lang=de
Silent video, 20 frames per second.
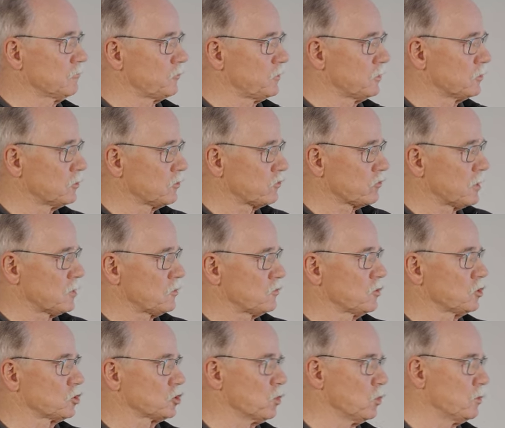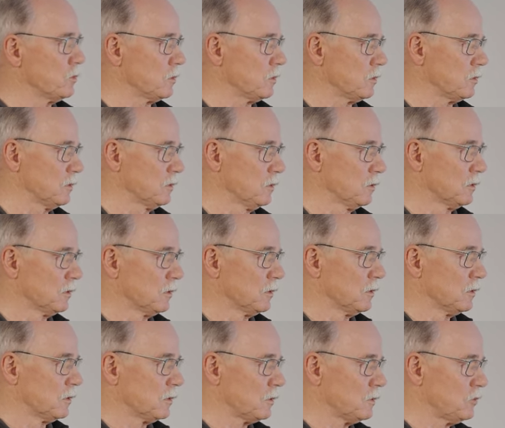24 Stunden
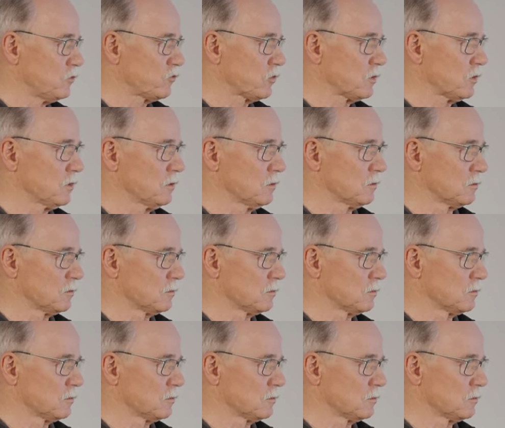diese